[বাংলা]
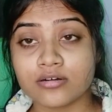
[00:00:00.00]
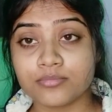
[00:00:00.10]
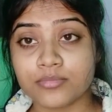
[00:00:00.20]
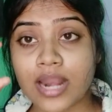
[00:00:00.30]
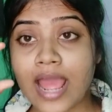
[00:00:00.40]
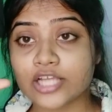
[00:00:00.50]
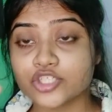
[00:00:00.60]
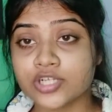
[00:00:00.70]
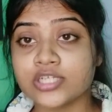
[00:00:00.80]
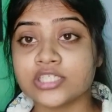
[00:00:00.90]
মানে
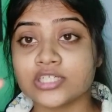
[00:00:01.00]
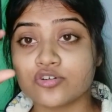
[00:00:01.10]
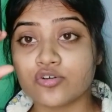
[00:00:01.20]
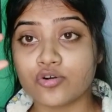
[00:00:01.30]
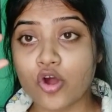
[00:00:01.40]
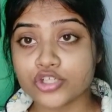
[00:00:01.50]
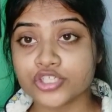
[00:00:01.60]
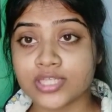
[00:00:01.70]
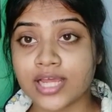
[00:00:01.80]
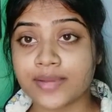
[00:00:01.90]
অ্যাকচুয়ালি যে
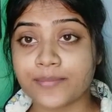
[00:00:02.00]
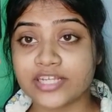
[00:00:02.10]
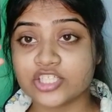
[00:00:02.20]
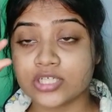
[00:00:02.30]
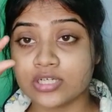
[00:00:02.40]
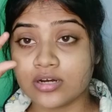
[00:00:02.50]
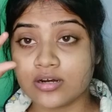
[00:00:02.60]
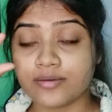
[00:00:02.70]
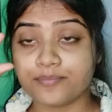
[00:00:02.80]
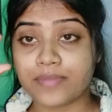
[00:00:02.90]
রসটা থাকে মানে যে
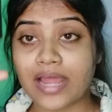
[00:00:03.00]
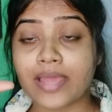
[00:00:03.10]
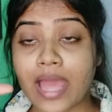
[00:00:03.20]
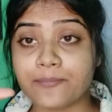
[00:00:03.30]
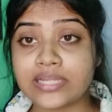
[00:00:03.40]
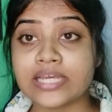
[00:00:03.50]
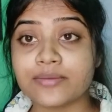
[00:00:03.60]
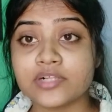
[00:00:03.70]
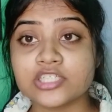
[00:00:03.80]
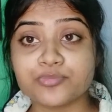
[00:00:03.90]
প্লাই
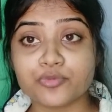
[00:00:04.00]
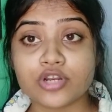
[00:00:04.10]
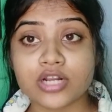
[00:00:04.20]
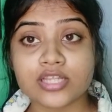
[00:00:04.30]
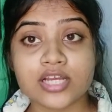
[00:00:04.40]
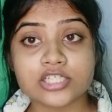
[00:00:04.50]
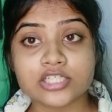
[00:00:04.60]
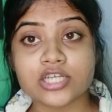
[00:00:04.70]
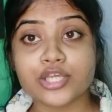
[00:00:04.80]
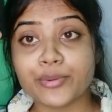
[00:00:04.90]
অ্যাপ্লিকেবল যে প্রোডাক্টটা থাকে
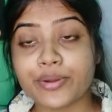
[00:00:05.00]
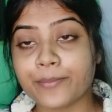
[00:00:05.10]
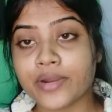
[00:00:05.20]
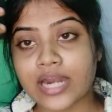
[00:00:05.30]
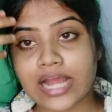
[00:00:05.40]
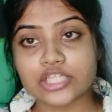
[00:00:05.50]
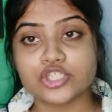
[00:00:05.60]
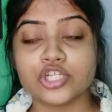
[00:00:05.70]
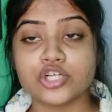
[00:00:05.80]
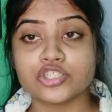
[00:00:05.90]
সেটা কিউকিম্বারের
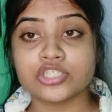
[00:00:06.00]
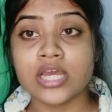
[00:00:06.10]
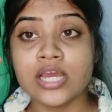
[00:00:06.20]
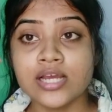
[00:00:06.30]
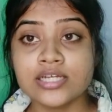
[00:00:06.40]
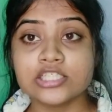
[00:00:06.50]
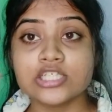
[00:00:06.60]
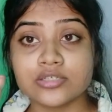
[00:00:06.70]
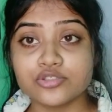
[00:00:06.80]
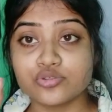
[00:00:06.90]
অ্যাকচুয়ালি হচ্ছে
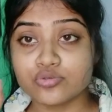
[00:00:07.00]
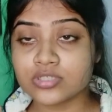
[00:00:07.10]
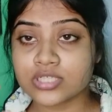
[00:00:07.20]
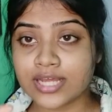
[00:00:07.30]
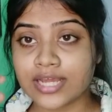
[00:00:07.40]
যে জুসটা থাকে